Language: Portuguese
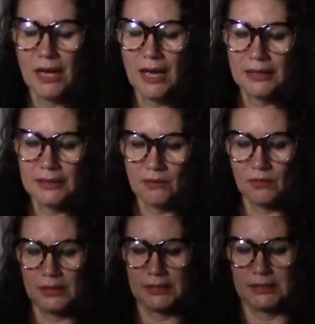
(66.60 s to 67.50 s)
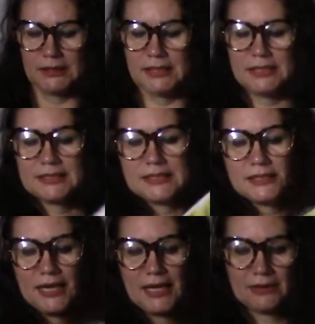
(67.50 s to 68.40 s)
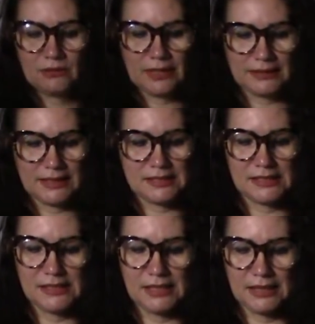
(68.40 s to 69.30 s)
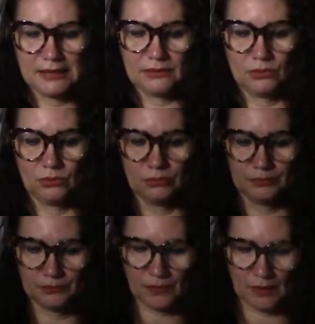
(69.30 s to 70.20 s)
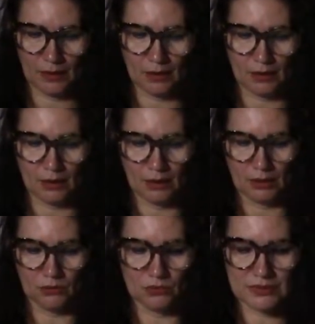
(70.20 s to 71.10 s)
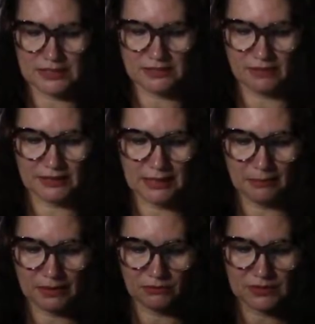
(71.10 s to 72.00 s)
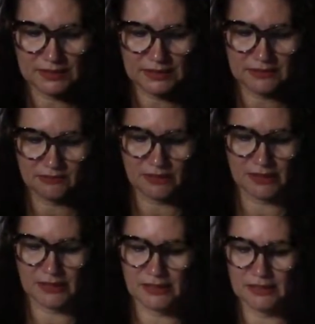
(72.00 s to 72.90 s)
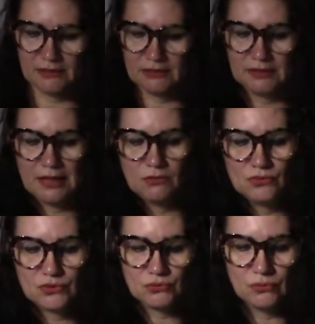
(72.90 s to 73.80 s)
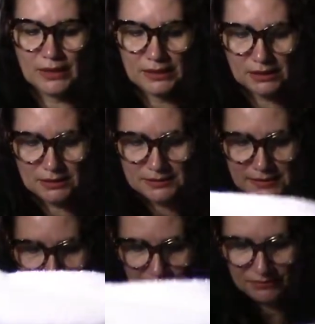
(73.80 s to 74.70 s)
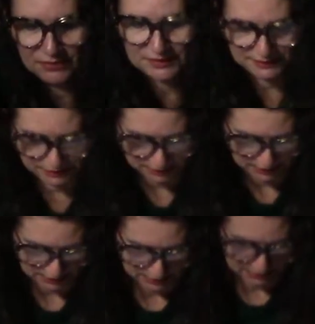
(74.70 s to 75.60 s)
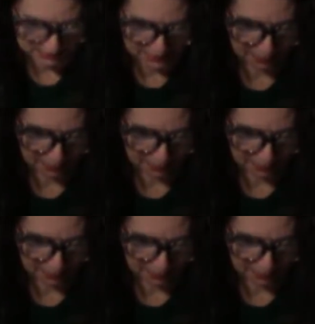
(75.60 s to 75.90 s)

Aí, olha, desse lado tá desenhado. Eu não sei se vai dar para vocês verem. Dá um zoom aqui, Zé, para ver se, se